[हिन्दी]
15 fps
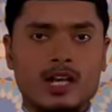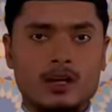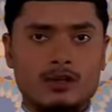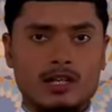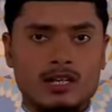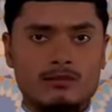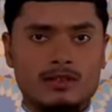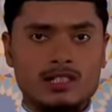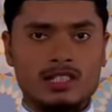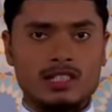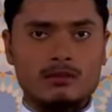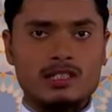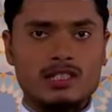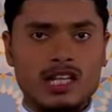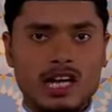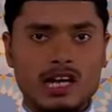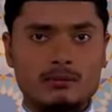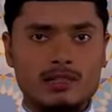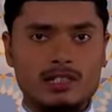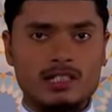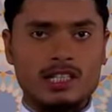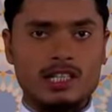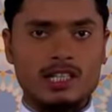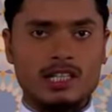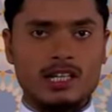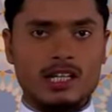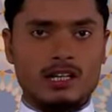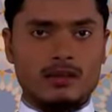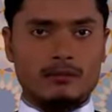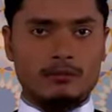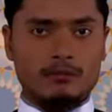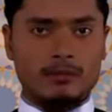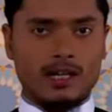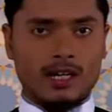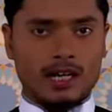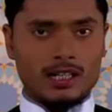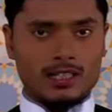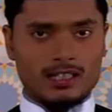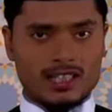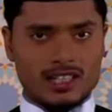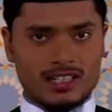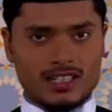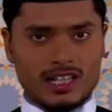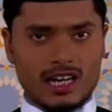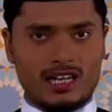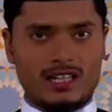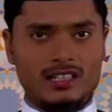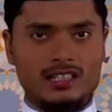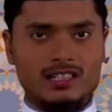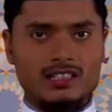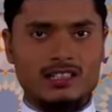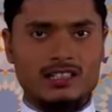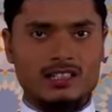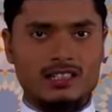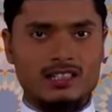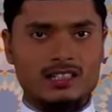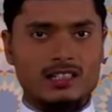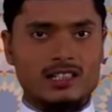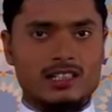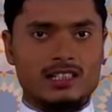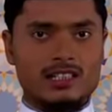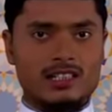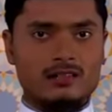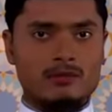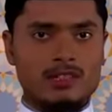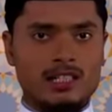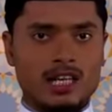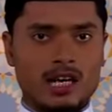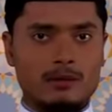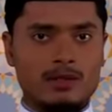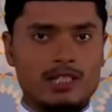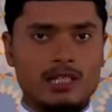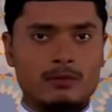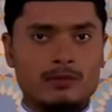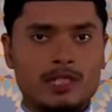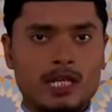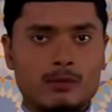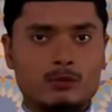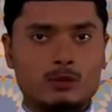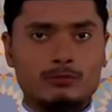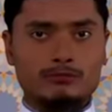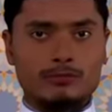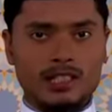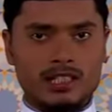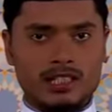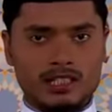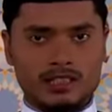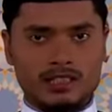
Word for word: और हम किसी भी सहाबी से बरात का इजहार नहीं करते किसी भी सहाबी से अपने आप को बरी नहीं